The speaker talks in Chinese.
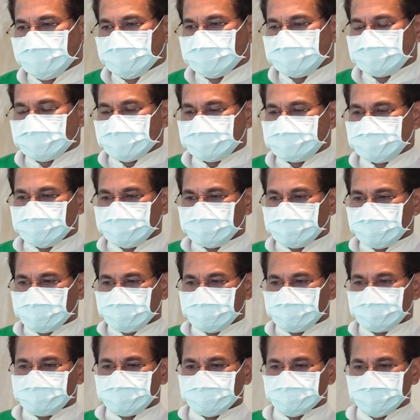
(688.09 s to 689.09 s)
在今天
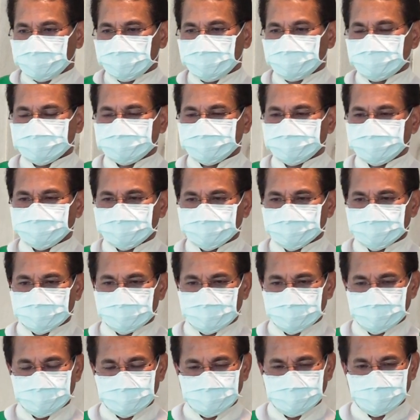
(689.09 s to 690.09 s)
的福音，
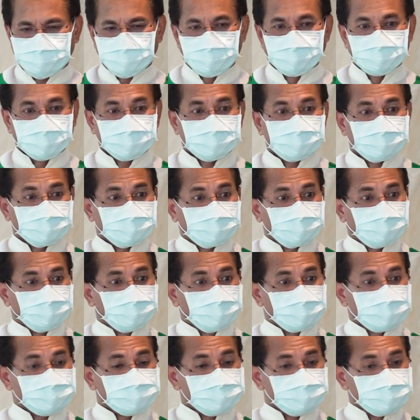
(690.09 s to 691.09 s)
我们听到
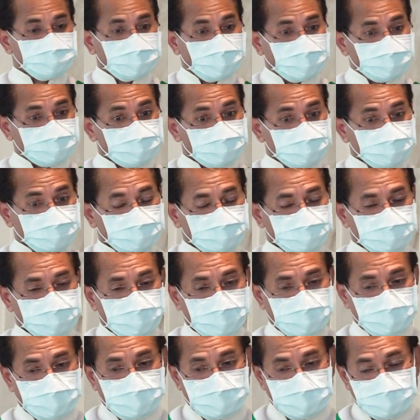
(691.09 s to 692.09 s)
的是耶稣
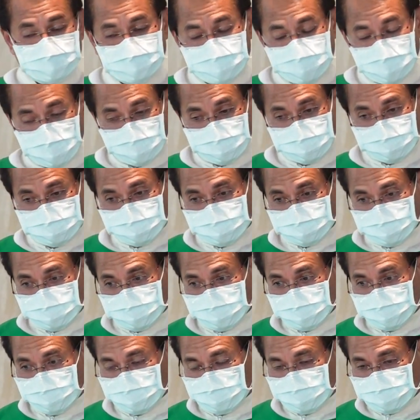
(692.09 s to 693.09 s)
先
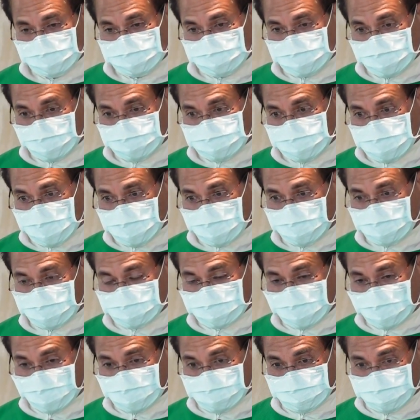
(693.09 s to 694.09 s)
召叫
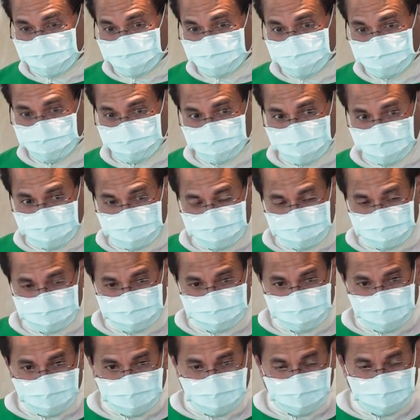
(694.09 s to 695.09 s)
他的门徒们，
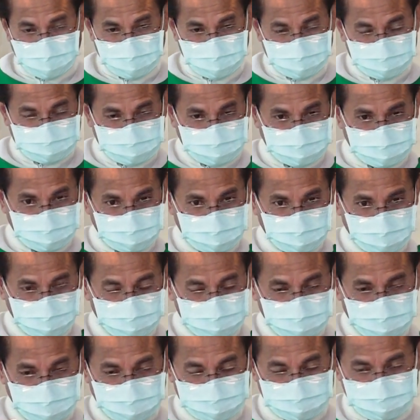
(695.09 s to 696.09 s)
跟他一起到
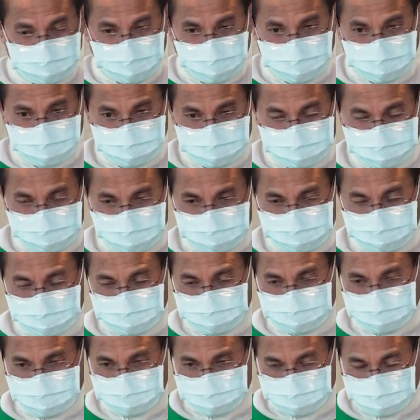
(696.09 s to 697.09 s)
山上，在
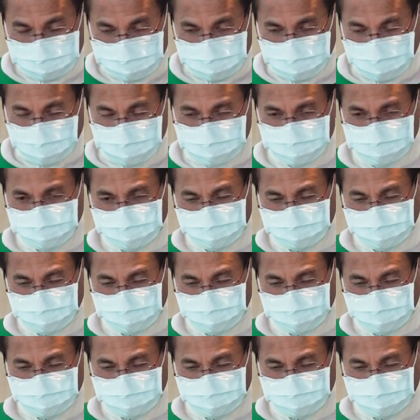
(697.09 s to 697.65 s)
山上祈祷。